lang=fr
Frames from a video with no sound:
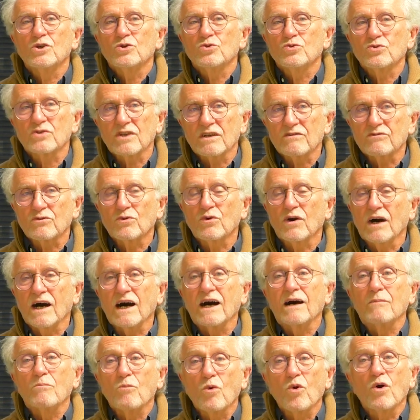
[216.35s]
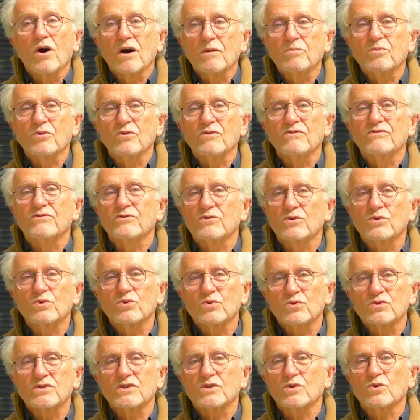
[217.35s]
nous avons un moi profond
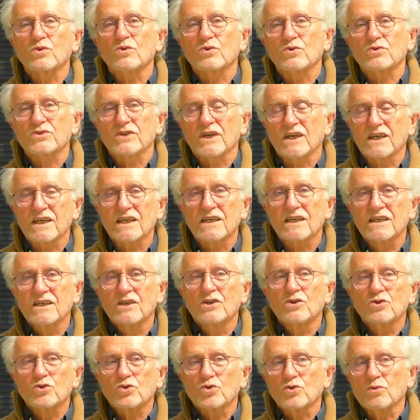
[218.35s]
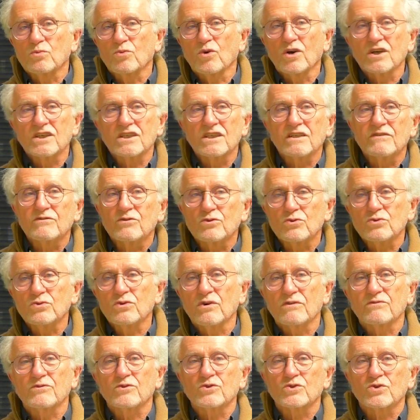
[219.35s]
ou si au contraire ce moi il évolue
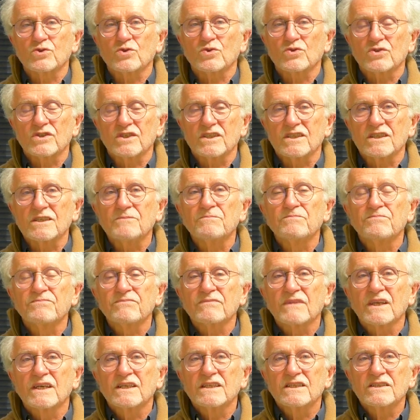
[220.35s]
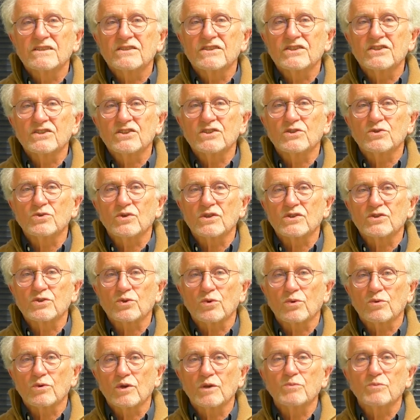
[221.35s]
en fonction des, situations.